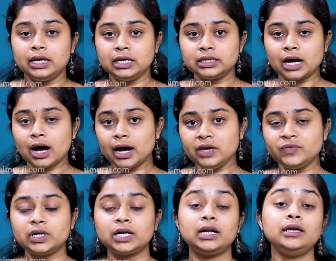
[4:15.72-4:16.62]
இந்த
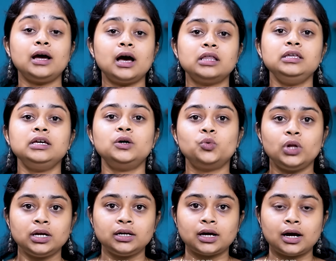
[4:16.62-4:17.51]
ஆய்வுகளை அதிக
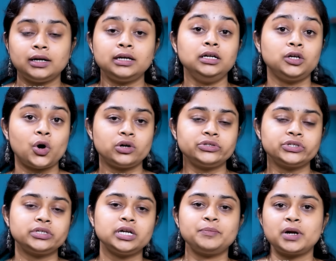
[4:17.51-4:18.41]
உலக நாடுகள்
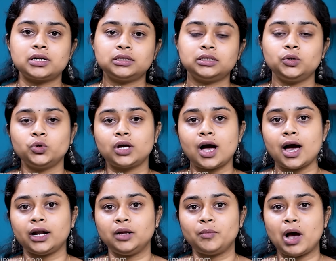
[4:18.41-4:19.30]
கான்சென்ட்ரேட் பண்ணுறதுக்கு ஒரு
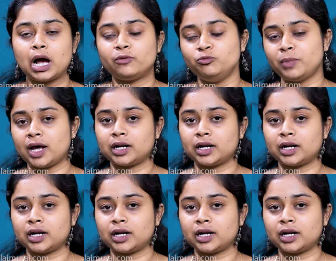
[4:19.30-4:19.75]
காரணமாகவும்